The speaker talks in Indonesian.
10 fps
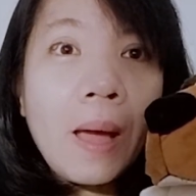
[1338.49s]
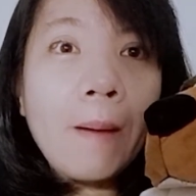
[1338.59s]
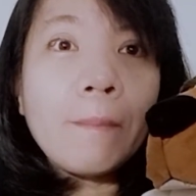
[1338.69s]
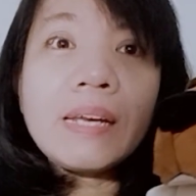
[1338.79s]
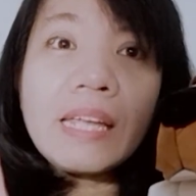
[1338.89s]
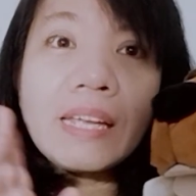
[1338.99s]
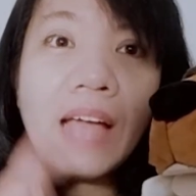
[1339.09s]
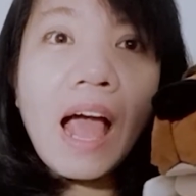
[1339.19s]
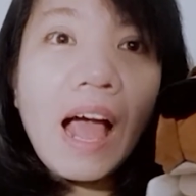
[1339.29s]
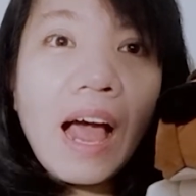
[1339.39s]

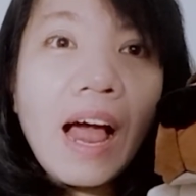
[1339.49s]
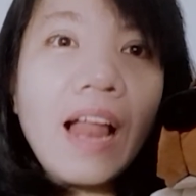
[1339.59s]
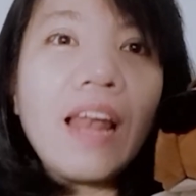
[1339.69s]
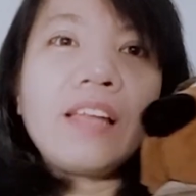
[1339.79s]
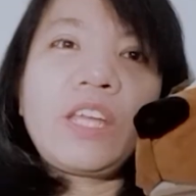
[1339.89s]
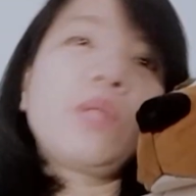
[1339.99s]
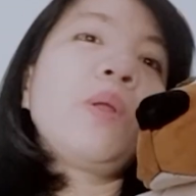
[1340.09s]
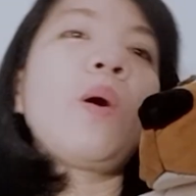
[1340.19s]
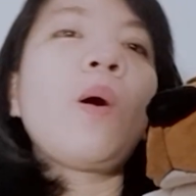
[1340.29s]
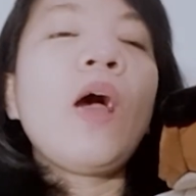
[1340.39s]
meninggal gitu
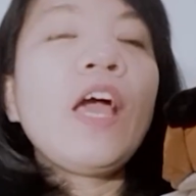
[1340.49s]
loh.